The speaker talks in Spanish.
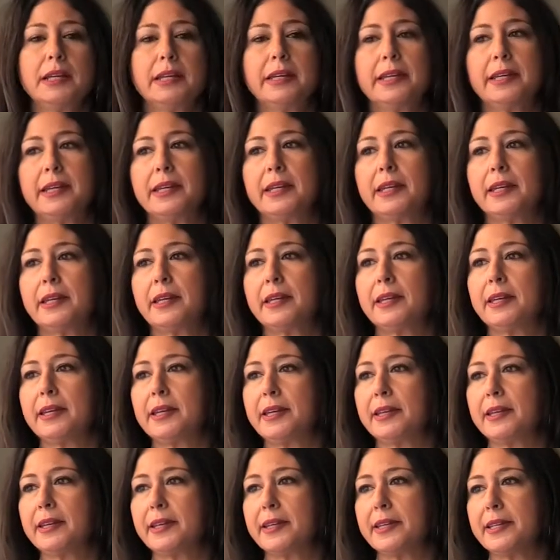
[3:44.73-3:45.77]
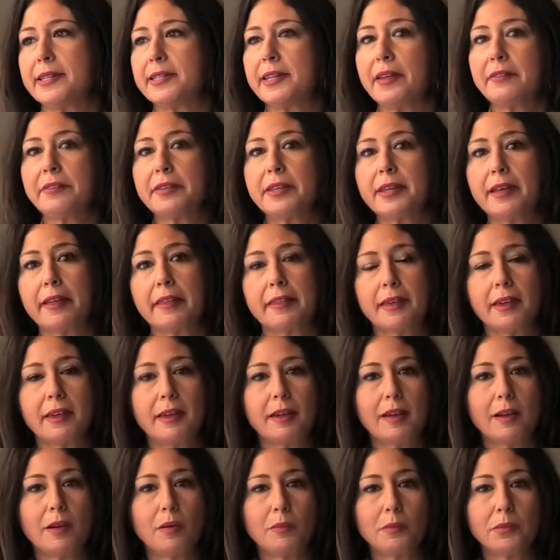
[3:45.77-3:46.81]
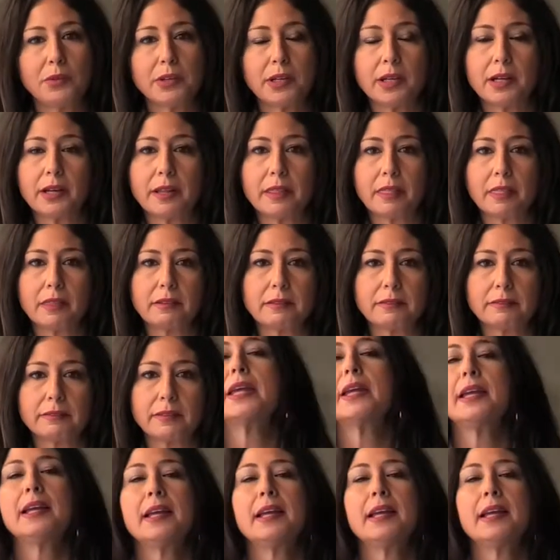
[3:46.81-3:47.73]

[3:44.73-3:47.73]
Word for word: eh, esa vía de comunicación.